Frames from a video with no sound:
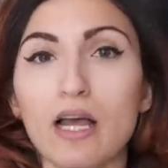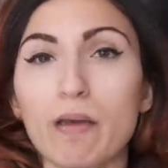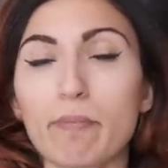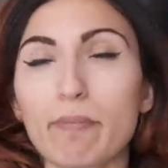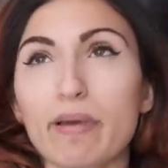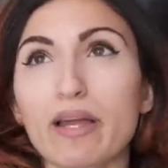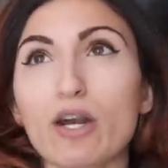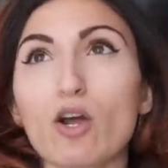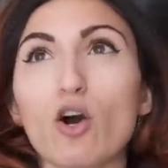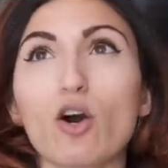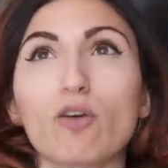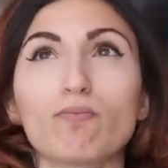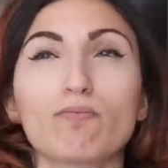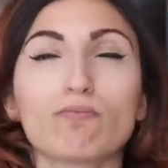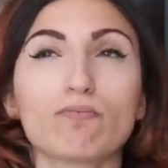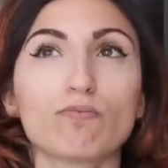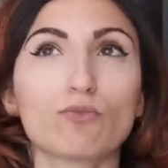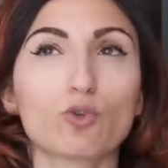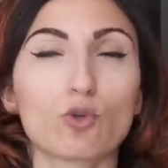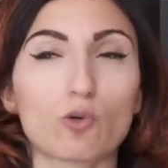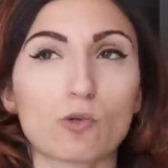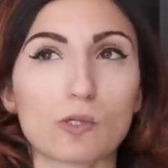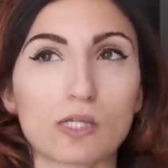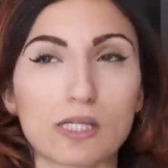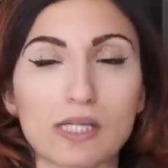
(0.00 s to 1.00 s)
Però
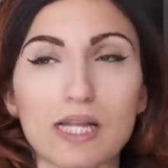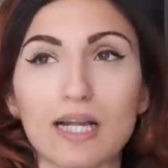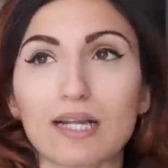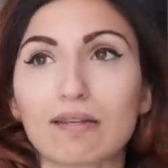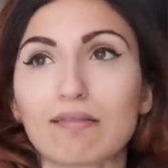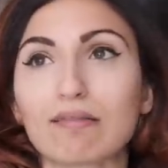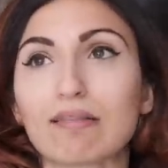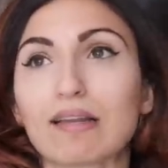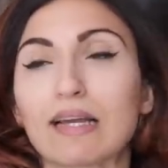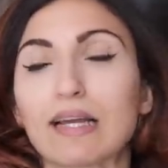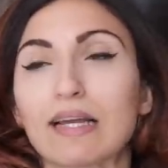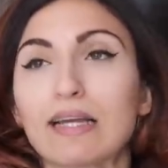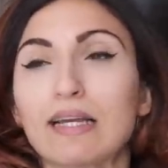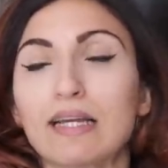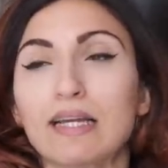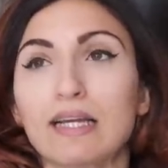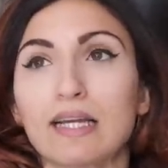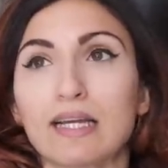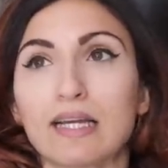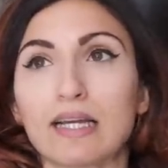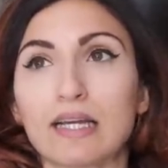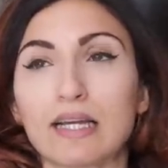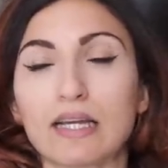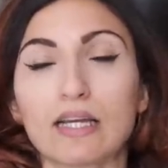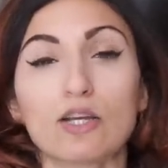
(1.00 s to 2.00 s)
nonostante
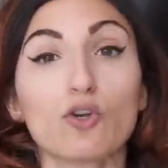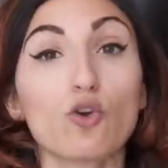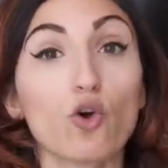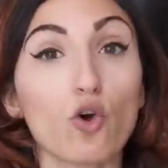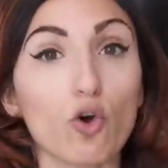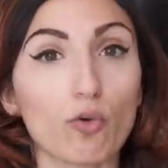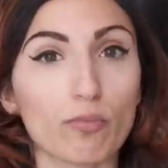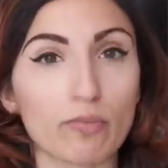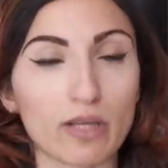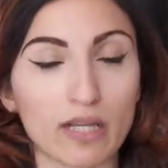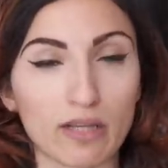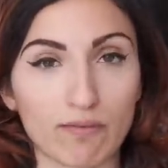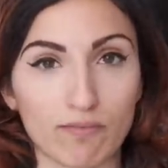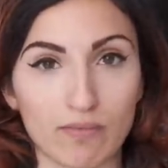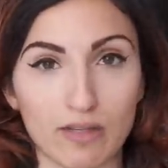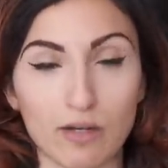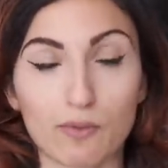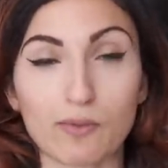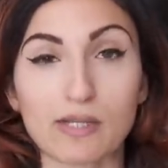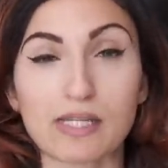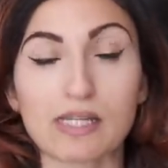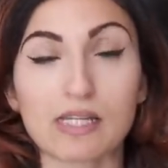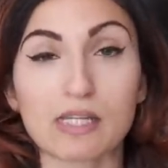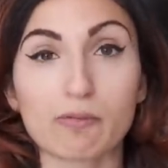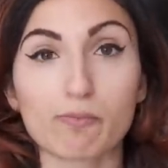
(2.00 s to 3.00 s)
eh, i nomi di
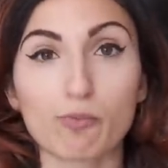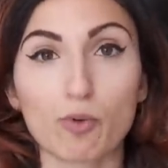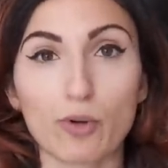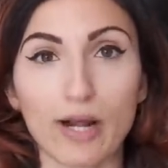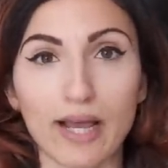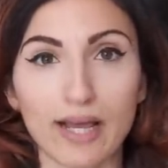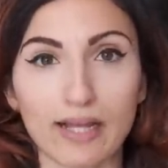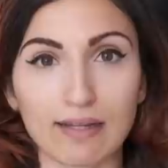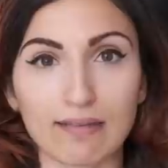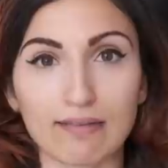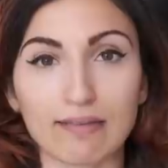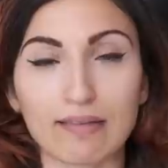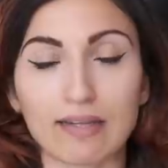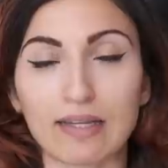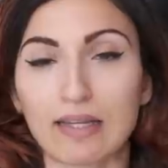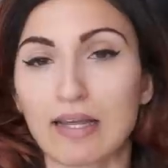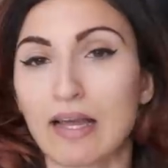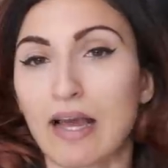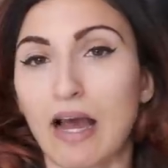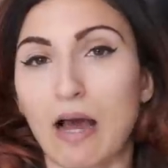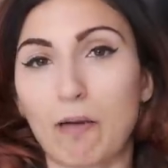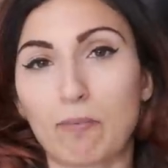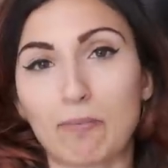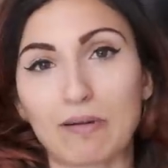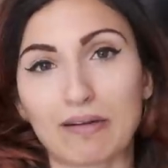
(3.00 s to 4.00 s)
questi esponenti
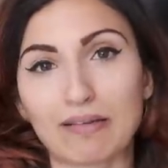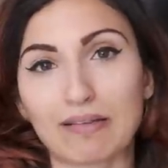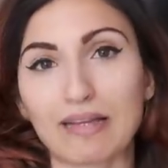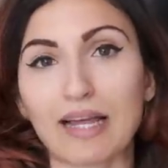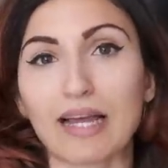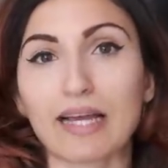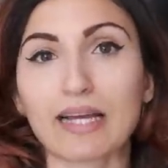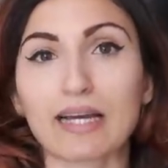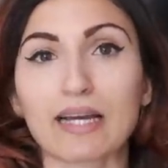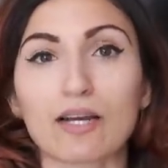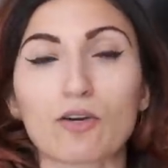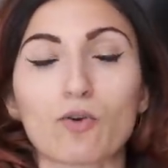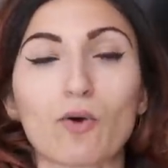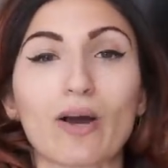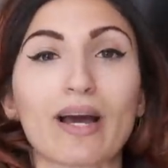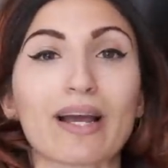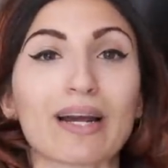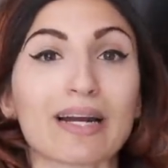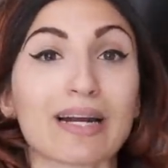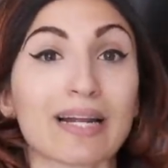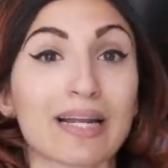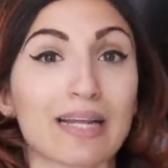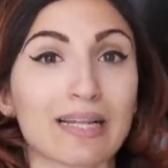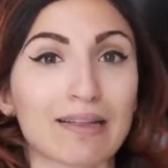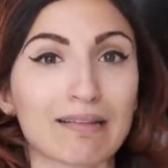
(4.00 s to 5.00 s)
appartengano a
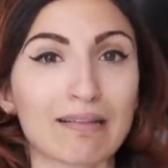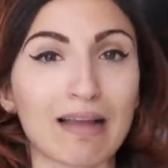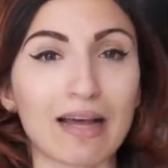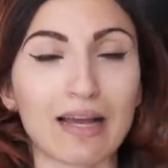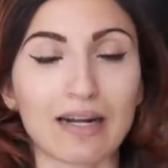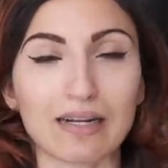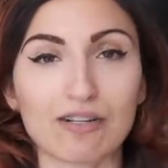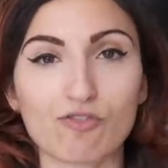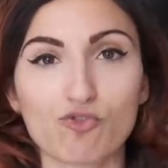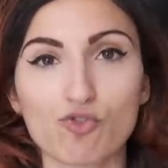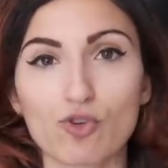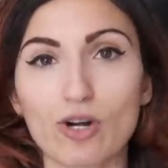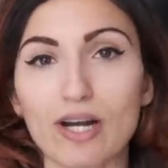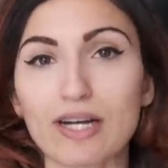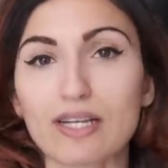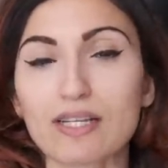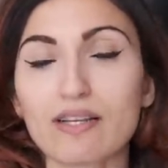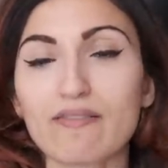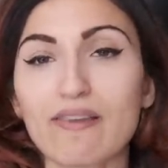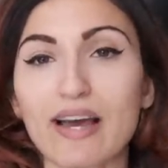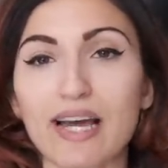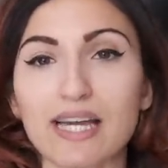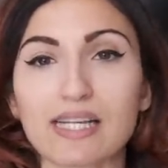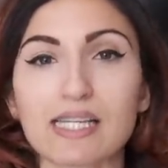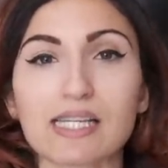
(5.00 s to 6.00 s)
realtà regionali
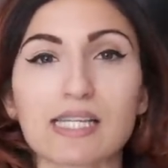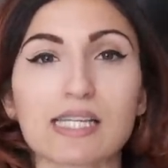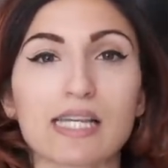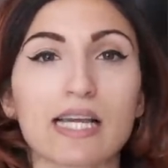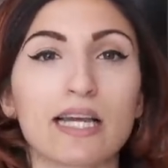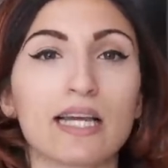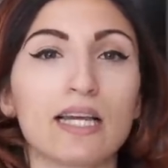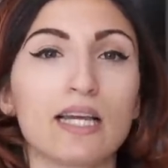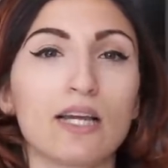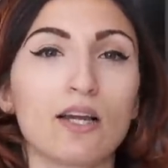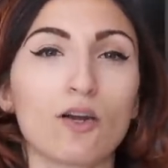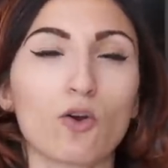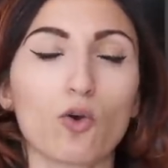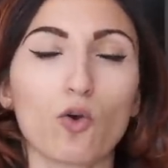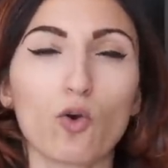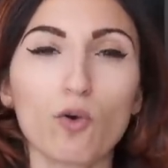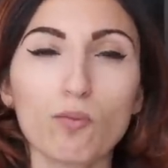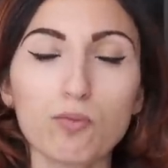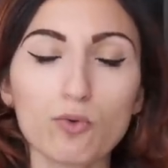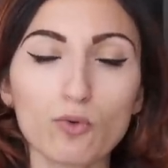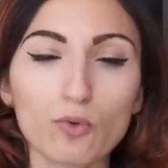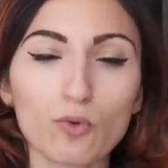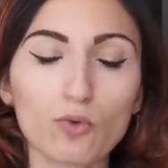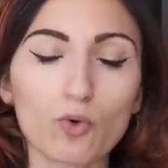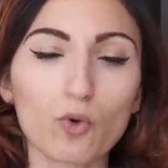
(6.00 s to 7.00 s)
diverse,
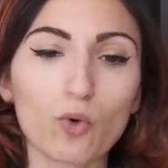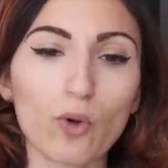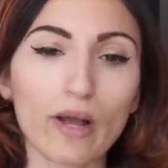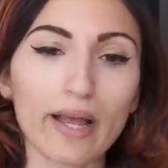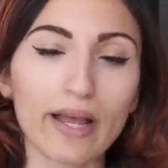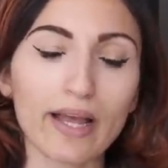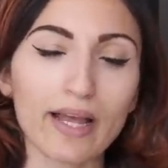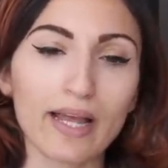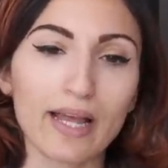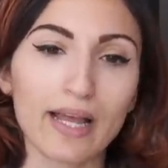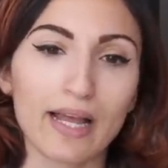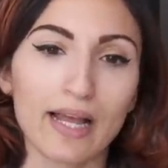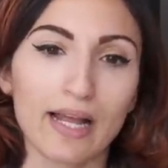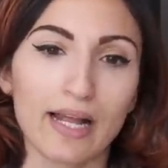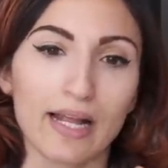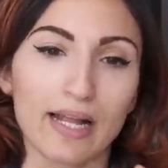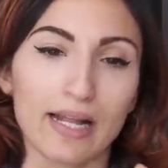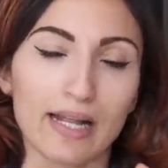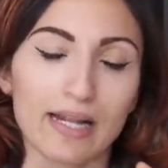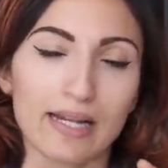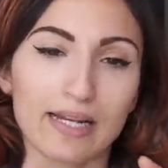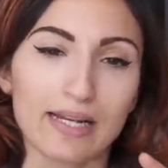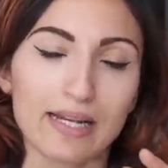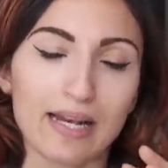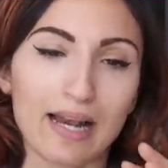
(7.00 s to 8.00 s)
comunque
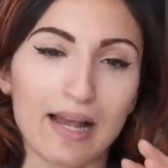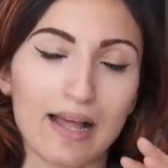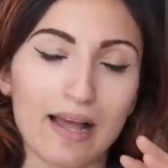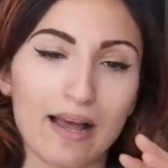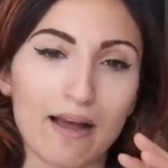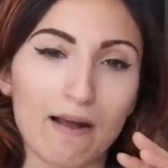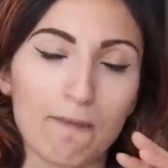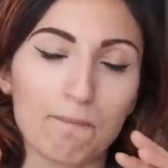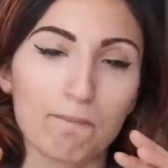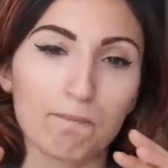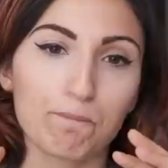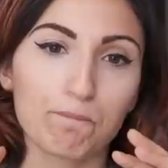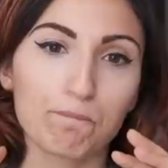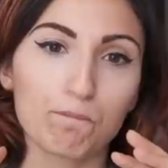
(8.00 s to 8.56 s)
la